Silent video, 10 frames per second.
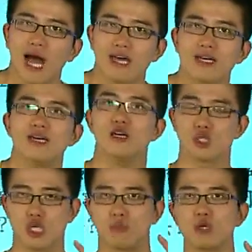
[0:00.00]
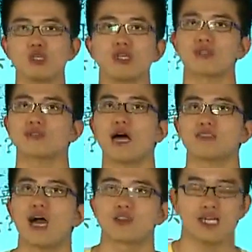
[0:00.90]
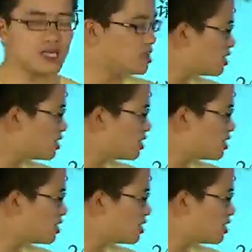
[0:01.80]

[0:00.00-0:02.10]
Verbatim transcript: 吧。是。什么是隐藏条件？